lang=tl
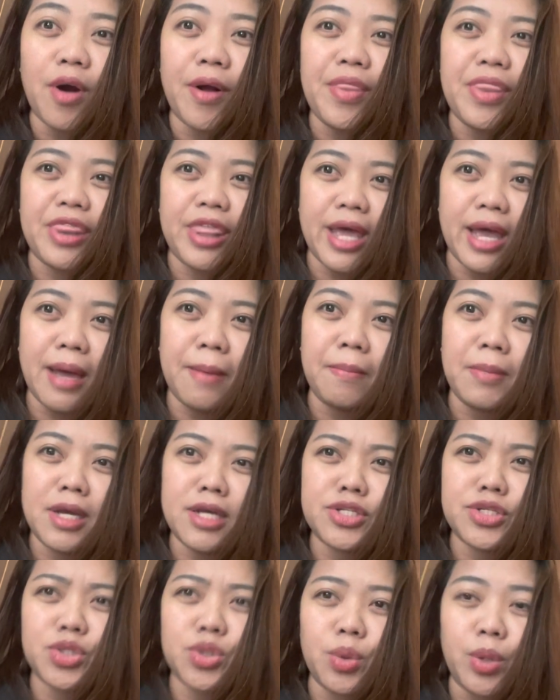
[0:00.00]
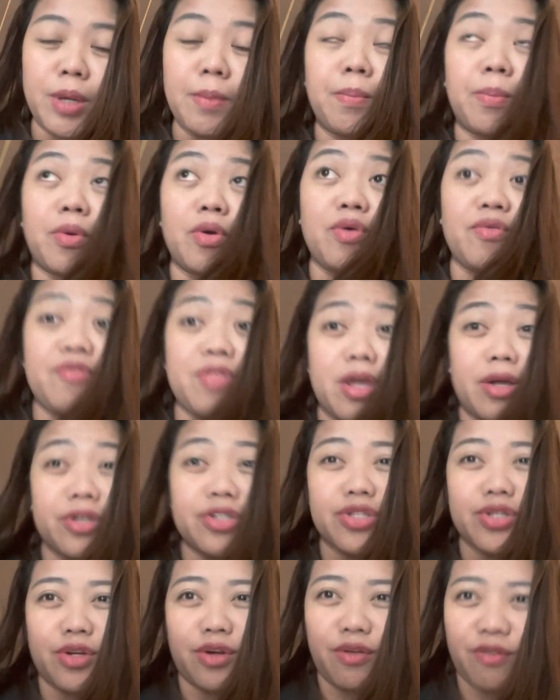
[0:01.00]
on them is to improve their
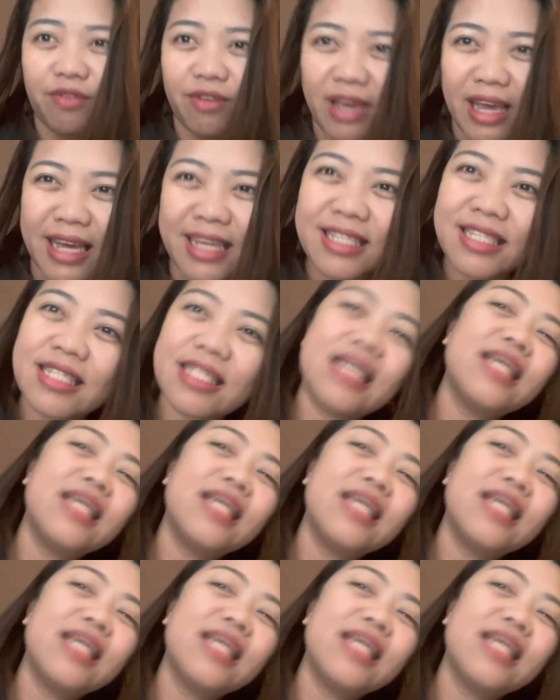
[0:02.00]
service